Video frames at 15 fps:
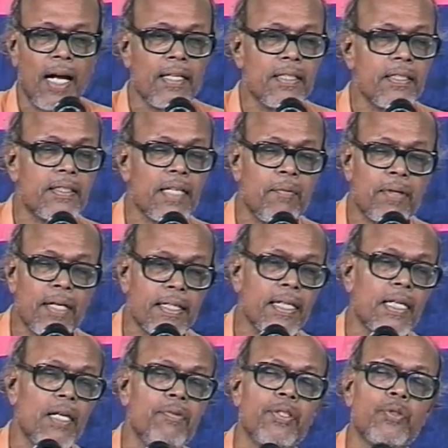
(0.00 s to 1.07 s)
அல்லது தாம் கற்ற
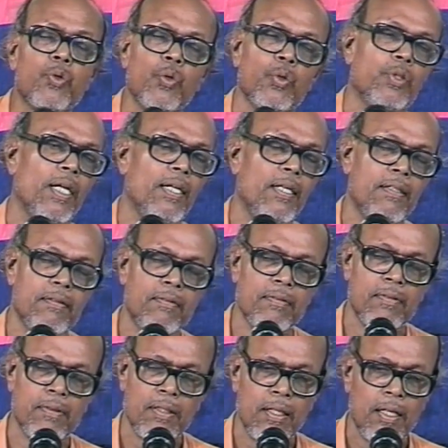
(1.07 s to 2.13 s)
கல்வியை சொல்லுதல்
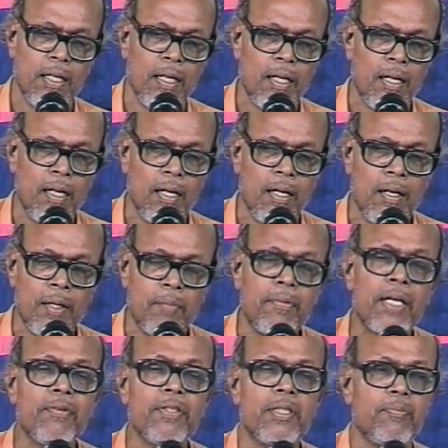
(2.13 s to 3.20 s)

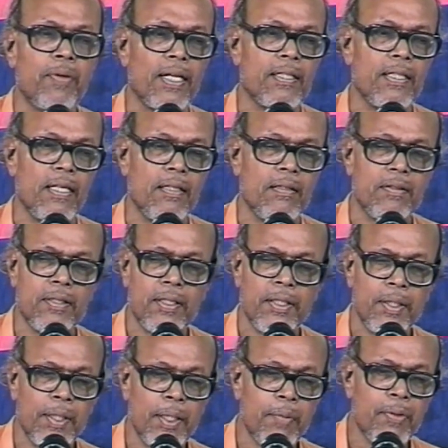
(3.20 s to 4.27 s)
மனைவிட்டு பழக்குதல்
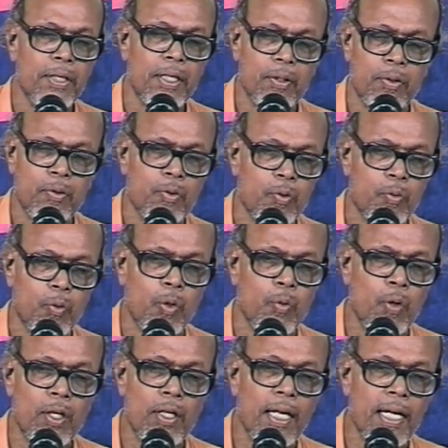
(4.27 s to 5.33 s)
இப்படி
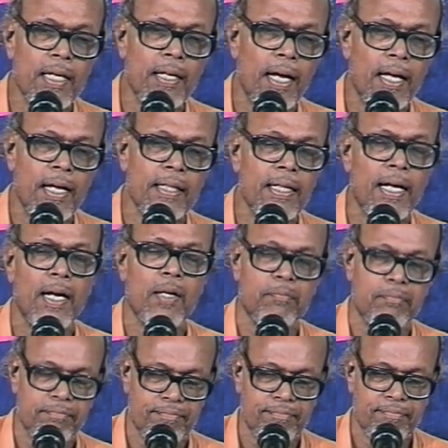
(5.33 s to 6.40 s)
ஒவ்வொன்றாக அதான் அறம்
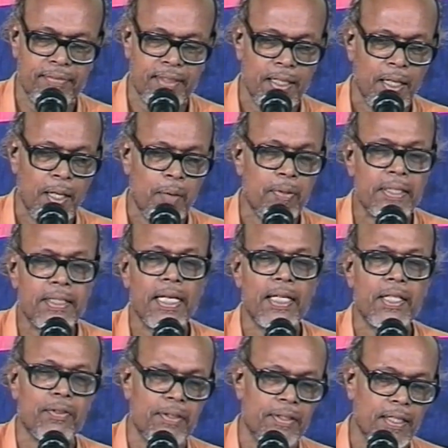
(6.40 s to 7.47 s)

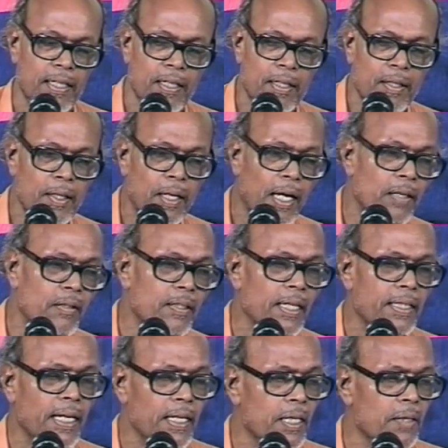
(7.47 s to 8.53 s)
பசியாற்றுவித்தல்
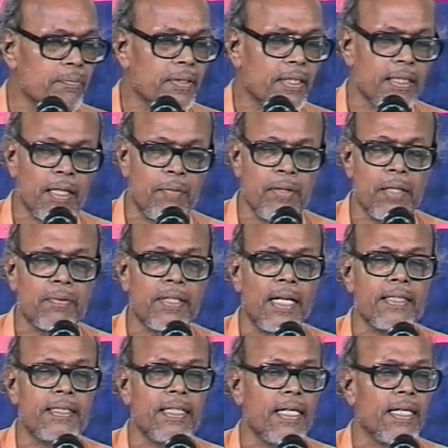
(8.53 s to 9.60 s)
தன்னிடம் தம்மிடம்
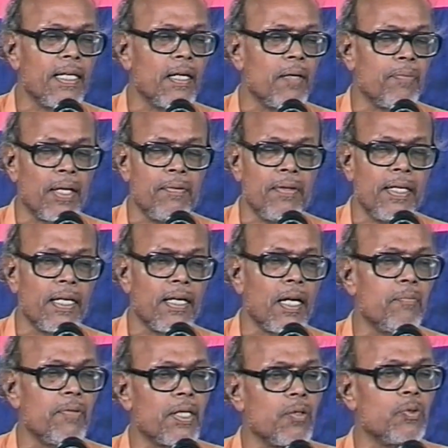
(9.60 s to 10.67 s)
காசு இல்லை என்றால் பணம் இல்லை
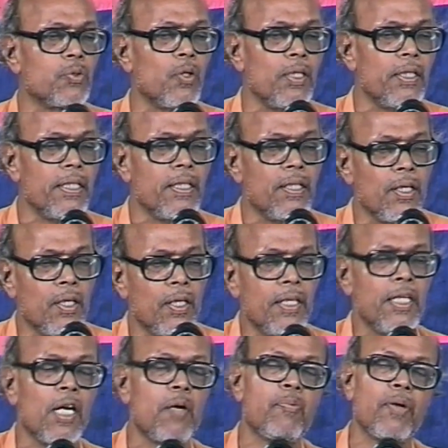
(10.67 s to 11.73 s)
என்றால் மற்றவன் சொல்லி
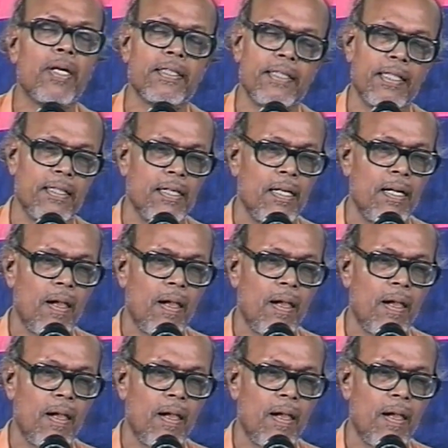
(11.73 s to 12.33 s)
ஏற்பாடு செய்தார்